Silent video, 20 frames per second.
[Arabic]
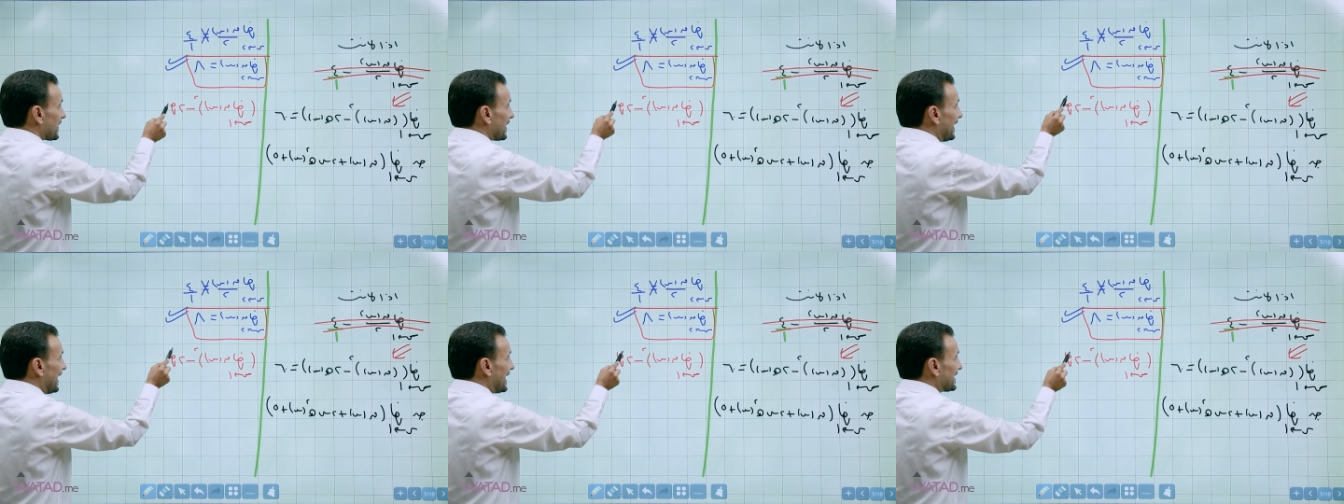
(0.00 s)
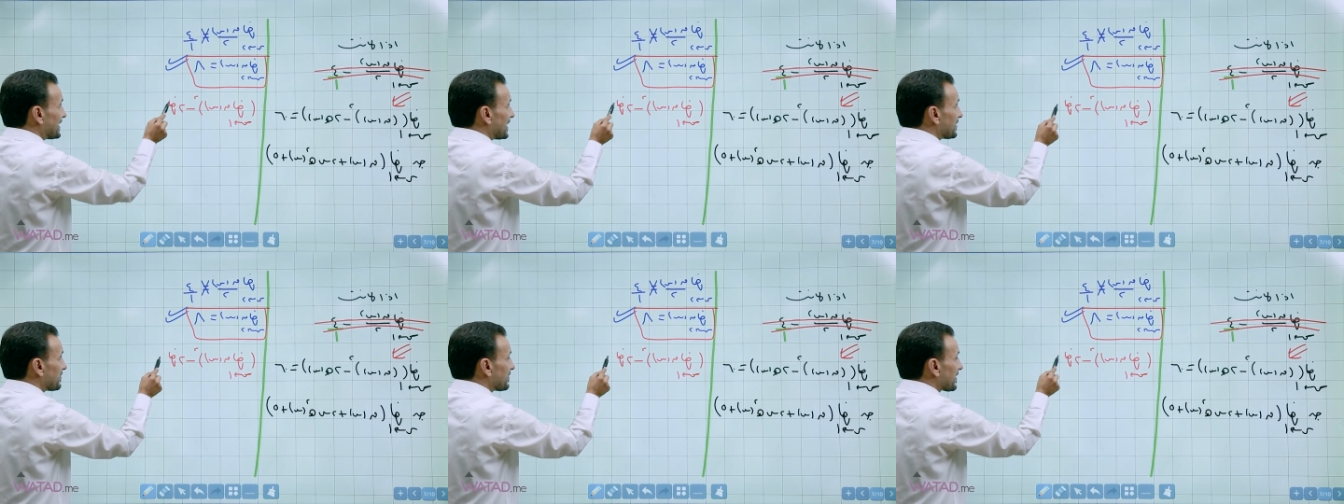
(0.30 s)

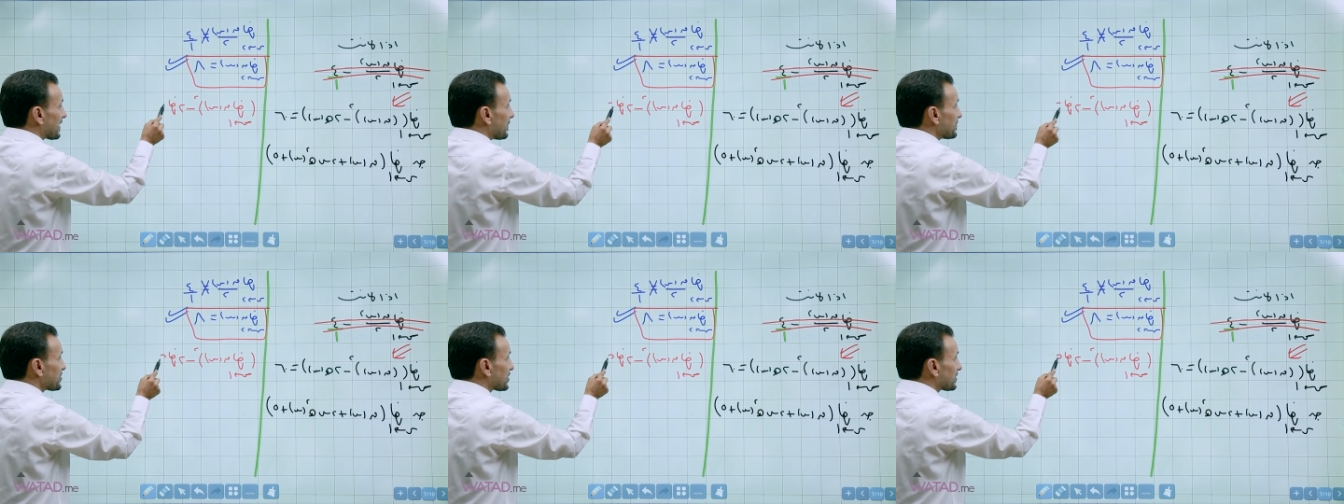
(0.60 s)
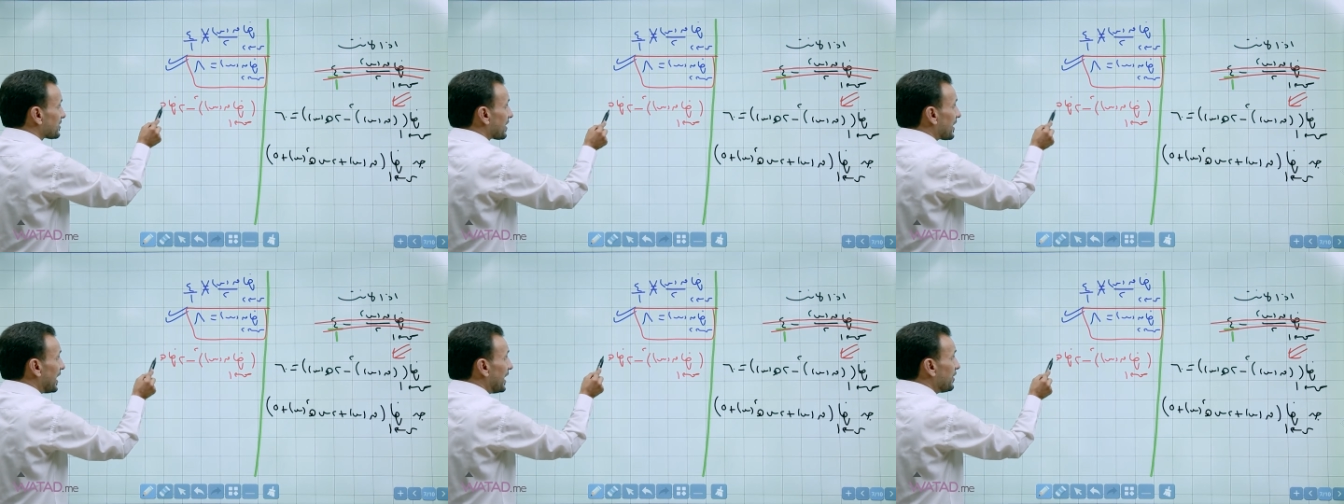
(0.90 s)
عدد في رمز
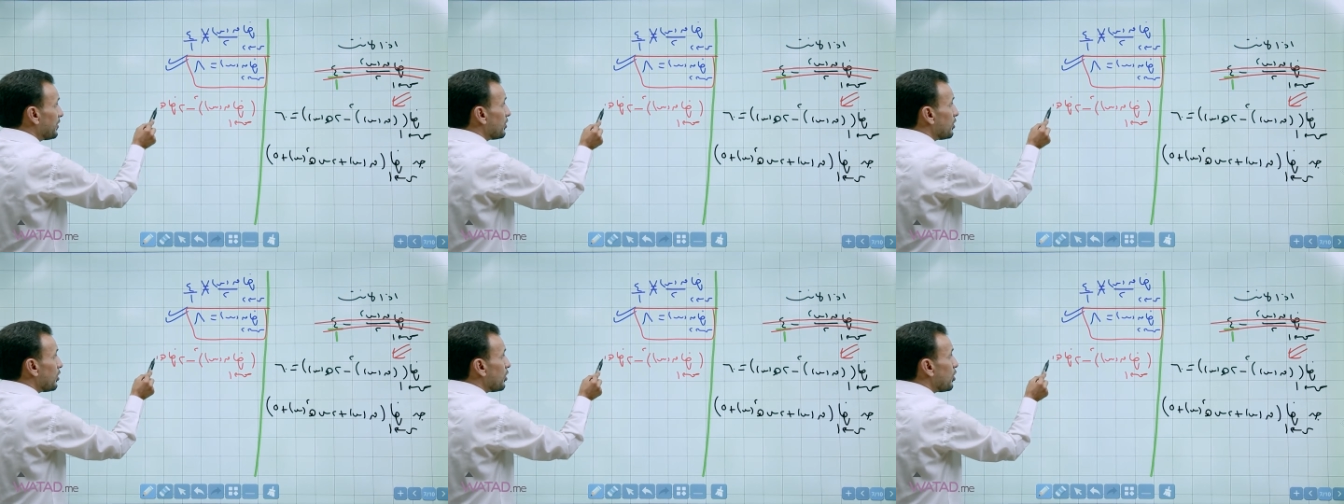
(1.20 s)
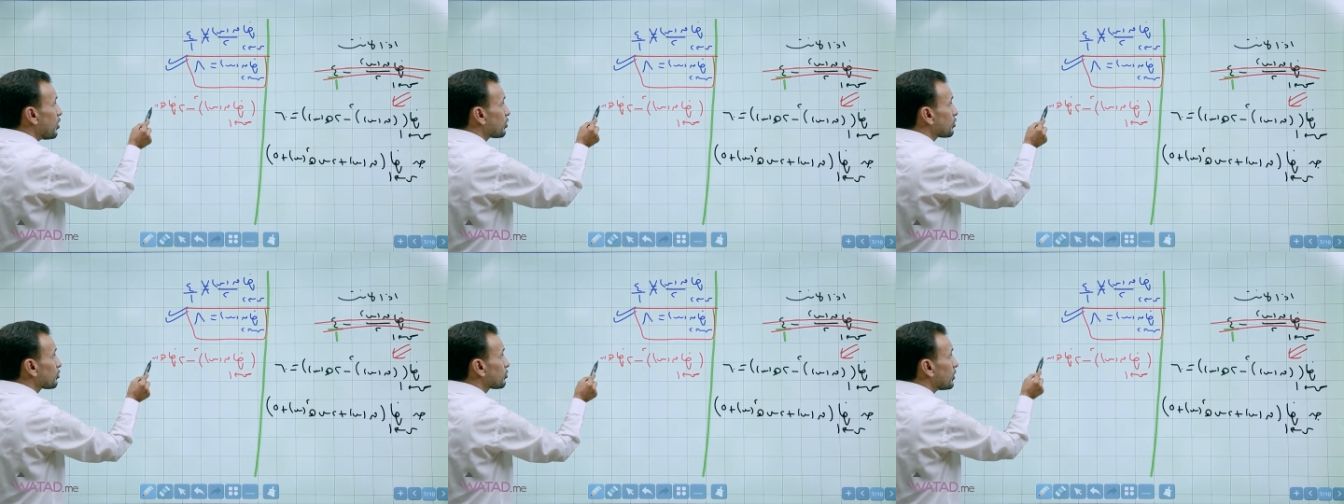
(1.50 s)
اقتران
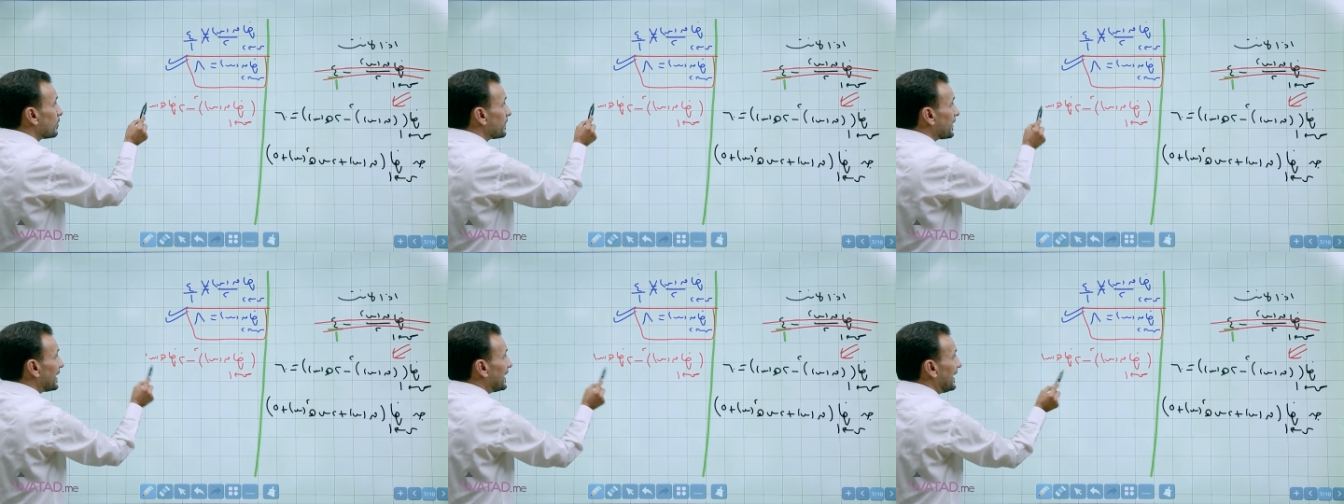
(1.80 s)
اكتب